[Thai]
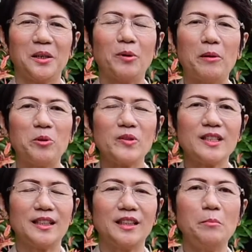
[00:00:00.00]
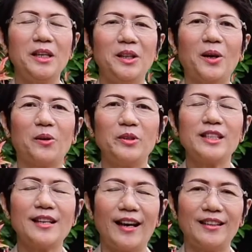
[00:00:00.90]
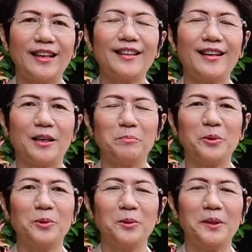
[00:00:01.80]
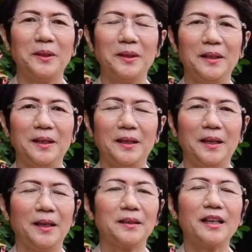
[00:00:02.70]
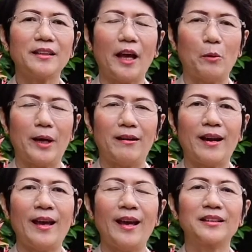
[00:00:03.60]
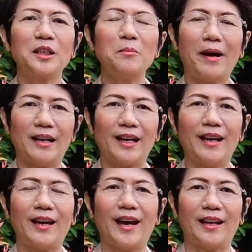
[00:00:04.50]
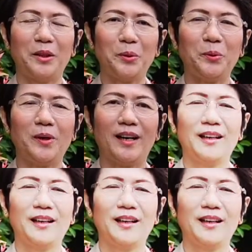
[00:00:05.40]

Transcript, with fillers: ความรู้สึกที่มีต่อวิทยาลัยเทคนิคลำพูนตั้งแต่วันแรกที่มารายงานตัว